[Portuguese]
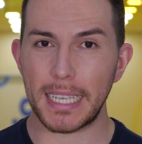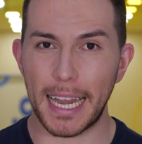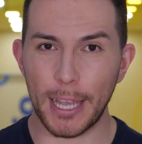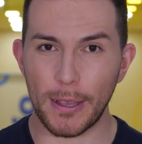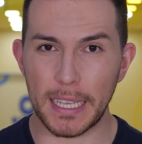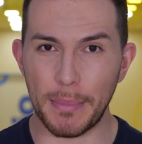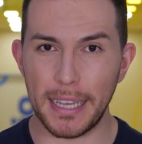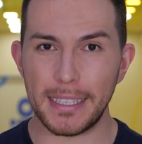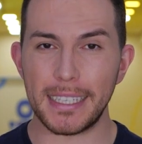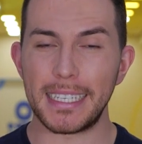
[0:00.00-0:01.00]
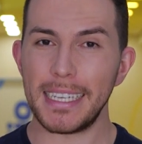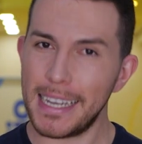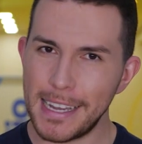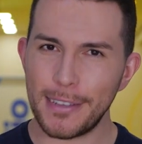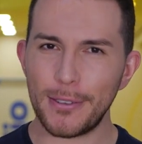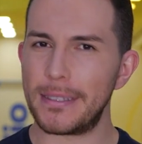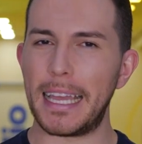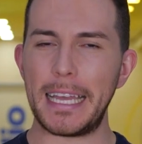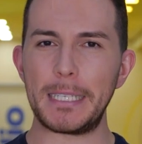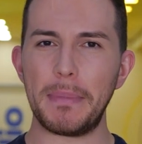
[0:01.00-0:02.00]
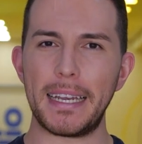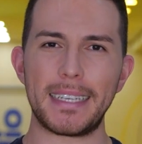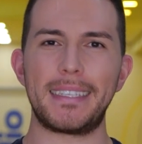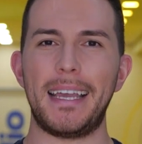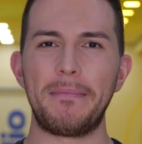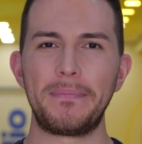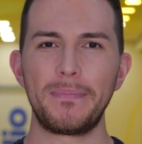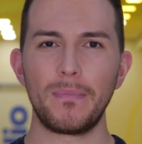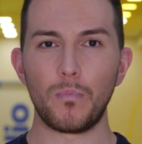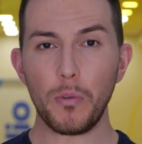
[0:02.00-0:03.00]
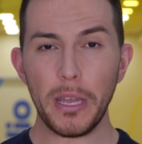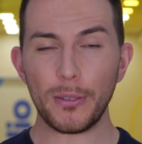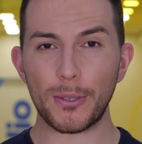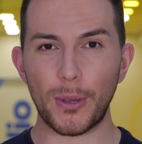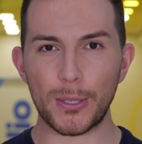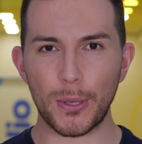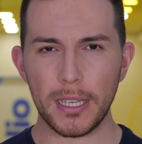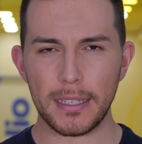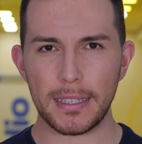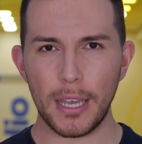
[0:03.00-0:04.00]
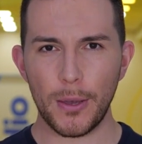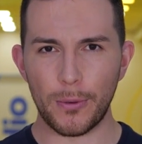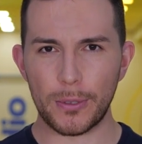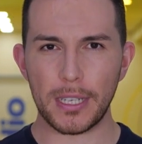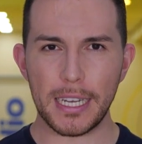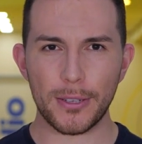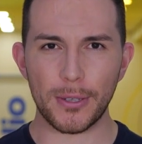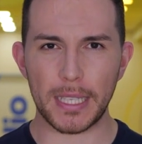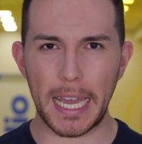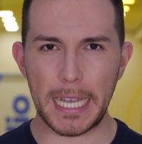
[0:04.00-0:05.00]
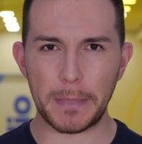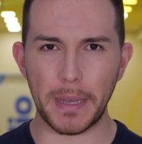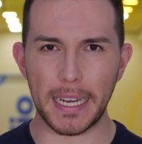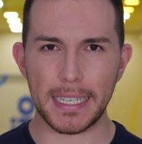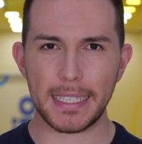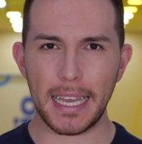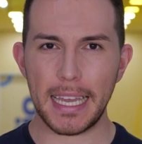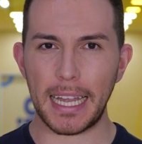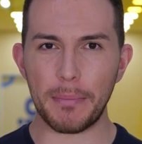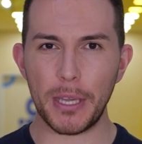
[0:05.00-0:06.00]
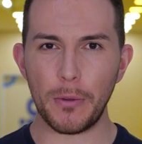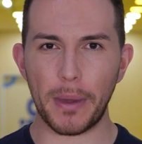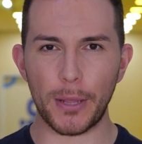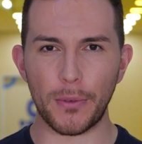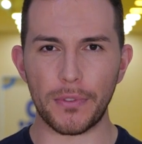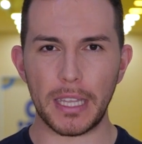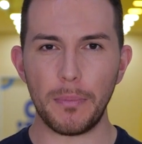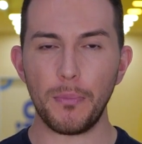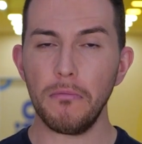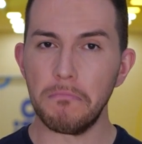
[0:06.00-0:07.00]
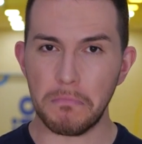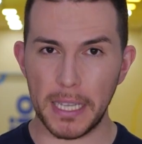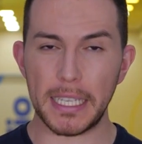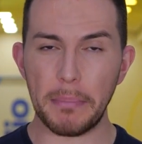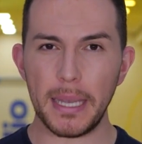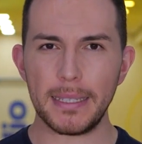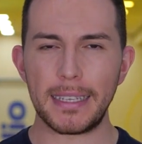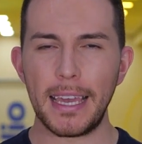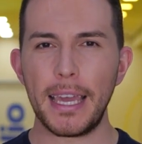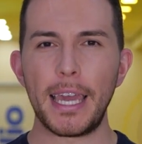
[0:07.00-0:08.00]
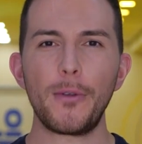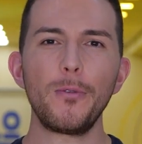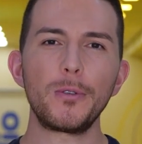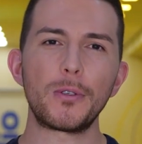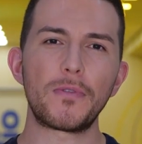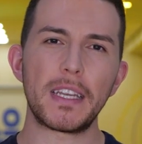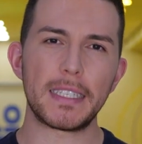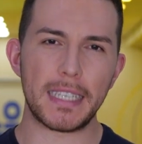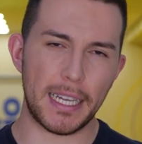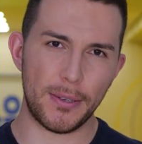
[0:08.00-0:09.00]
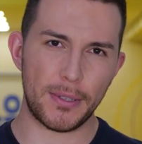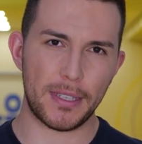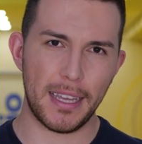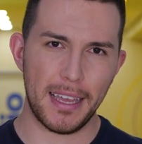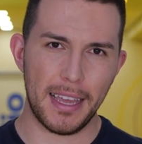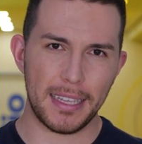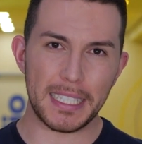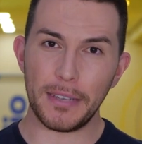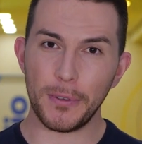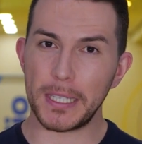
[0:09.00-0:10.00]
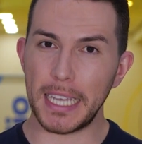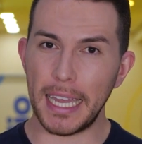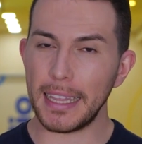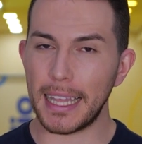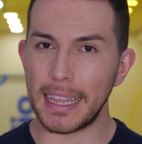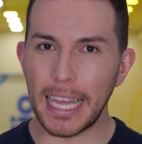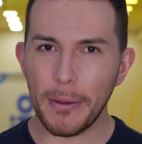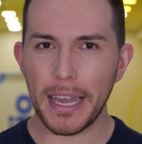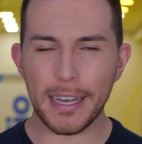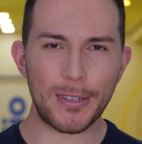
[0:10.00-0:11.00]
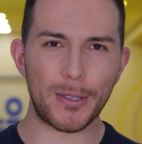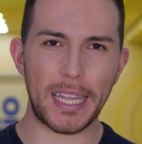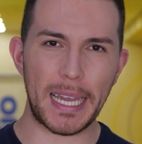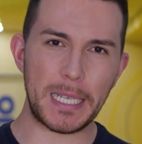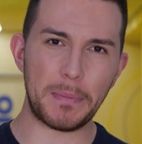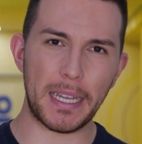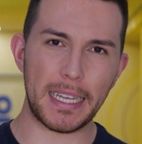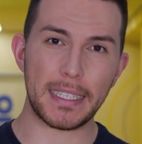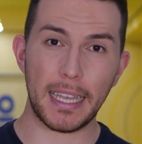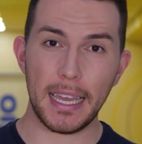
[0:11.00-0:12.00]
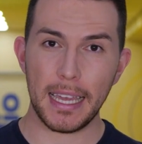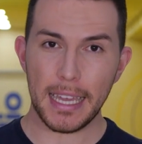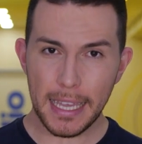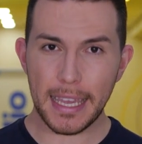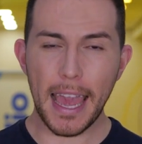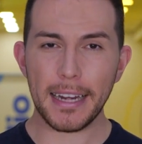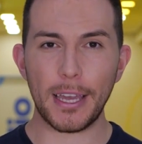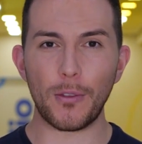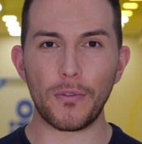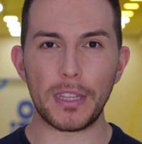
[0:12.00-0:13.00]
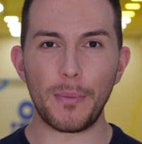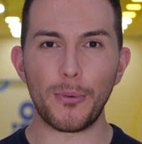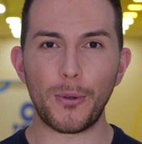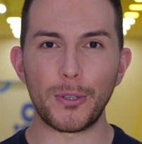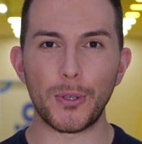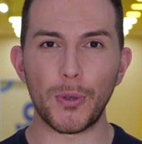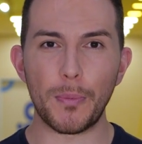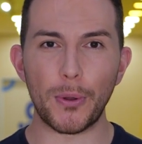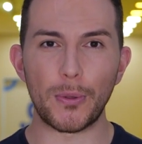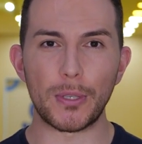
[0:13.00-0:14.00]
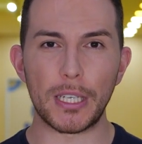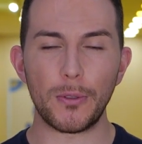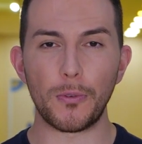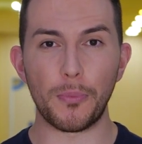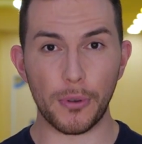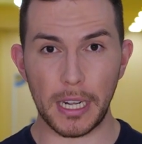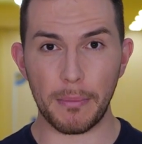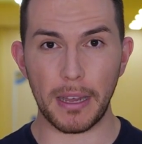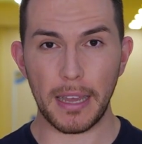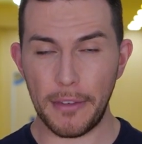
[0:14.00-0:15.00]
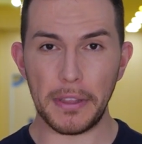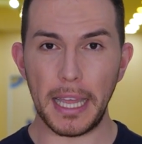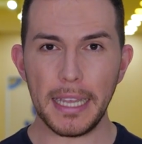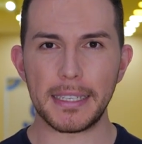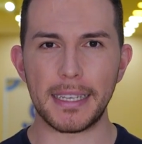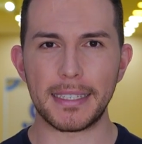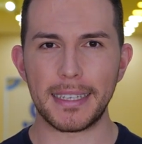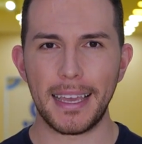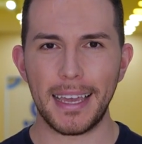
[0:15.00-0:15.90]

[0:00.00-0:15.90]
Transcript: carinhosamente de Anjos da Esperança. Por meio de doações, os Anjos da Esperança encaminham para o Novo Tempo, mês a mês, recursos financeiros. Se você ainda não é Anjo da Esperança e quer que a Novo Tempo continue produzindo o programa Evidências,